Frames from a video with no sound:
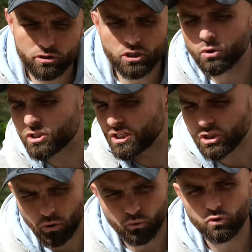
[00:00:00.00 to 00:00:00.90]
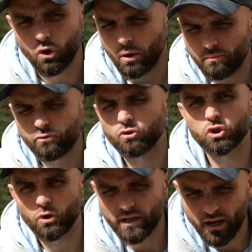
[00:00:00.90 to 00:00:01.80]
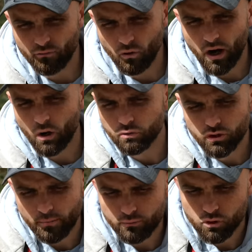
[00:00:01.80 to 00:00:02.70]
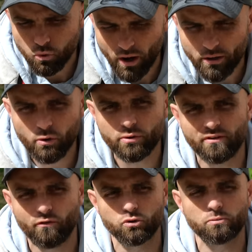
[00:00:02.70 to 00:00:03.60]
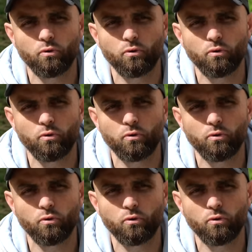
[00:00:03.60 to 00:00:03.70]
c'est aussi sans doute plus joli à voir, en tout cas plus soyeux au niveau du